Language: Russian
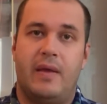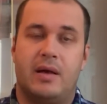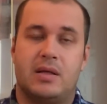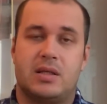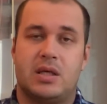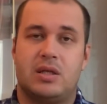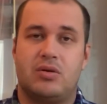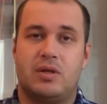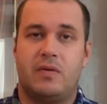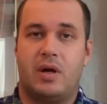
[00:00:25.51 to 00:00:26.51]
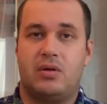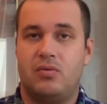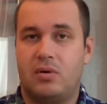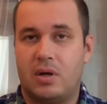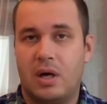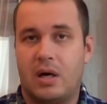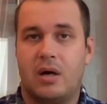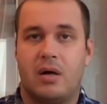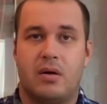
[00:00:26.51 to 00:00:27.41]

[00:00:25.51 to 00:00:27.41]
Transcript: Анастасию Заворотнюк как